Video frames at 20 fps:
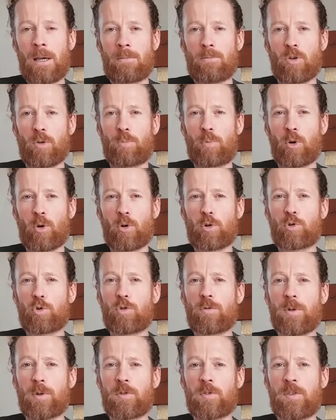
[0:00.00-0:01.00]
mais on peut le
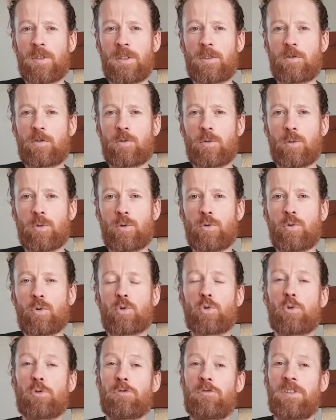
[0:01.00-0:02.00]
retrouver aussi sous le nom
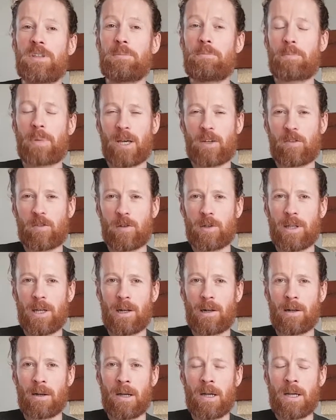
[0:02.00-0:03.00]
de vie
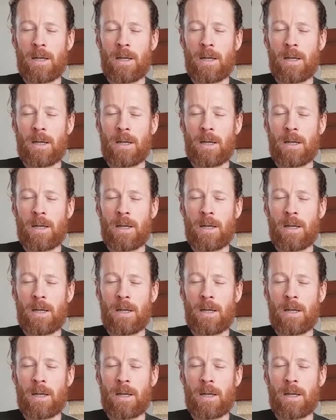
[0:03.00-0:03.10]
personnelle.